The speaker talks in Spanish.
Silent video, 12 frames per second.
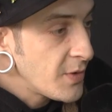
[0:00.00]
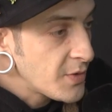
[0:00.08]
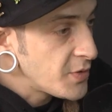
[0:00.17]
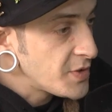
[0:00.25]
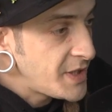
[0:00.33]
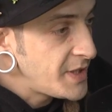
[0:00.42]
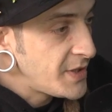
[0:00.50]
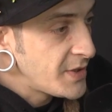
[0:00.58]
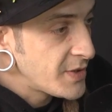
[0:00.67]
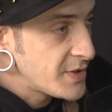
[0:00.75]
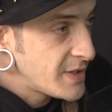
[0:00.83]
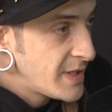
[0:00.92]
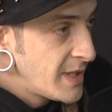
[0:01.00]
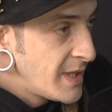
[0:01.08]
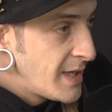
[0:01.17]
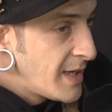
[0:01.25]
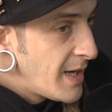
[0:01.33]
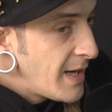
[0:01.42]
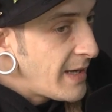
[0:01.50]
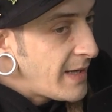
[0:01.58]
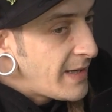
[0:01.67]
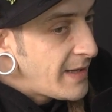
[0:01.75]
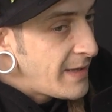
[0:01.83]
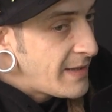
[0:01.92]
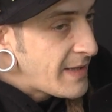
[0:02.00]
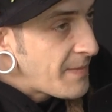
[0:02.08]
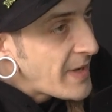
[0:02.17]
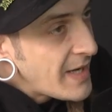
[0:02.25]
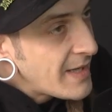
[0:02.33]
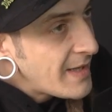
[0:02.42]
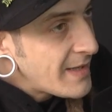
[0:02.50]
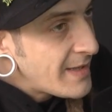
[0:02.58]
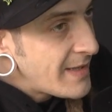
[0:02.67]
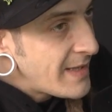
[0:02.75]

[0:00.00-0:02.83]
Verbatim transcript: otros sitios. Y también